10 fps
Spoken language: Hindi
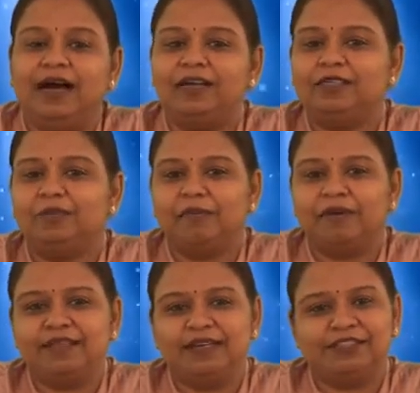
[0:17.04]
आज हम आपके
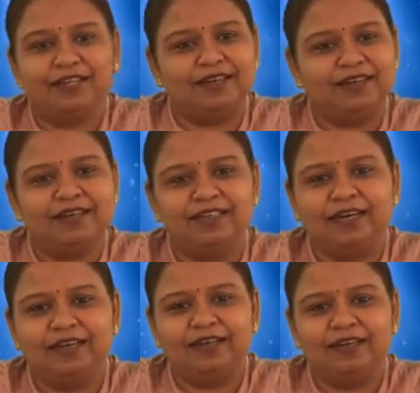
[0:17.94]
साथ शेयर करने जा
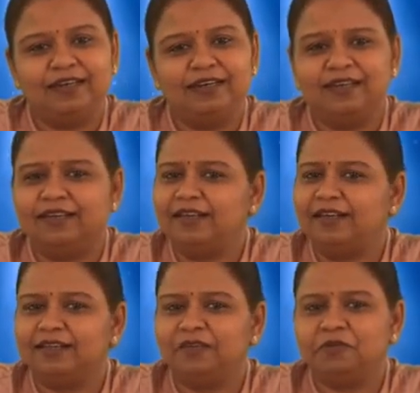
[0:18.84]
रहे हैं कि
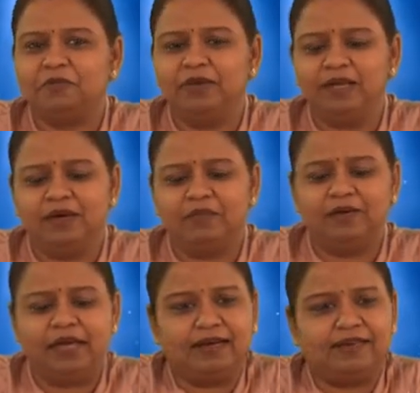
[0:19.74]
कैसे उसमें हम
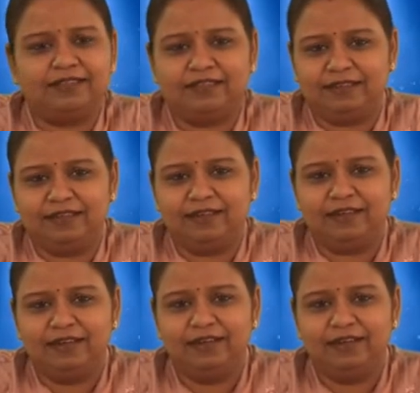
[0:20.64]
क्या कर सकते हैं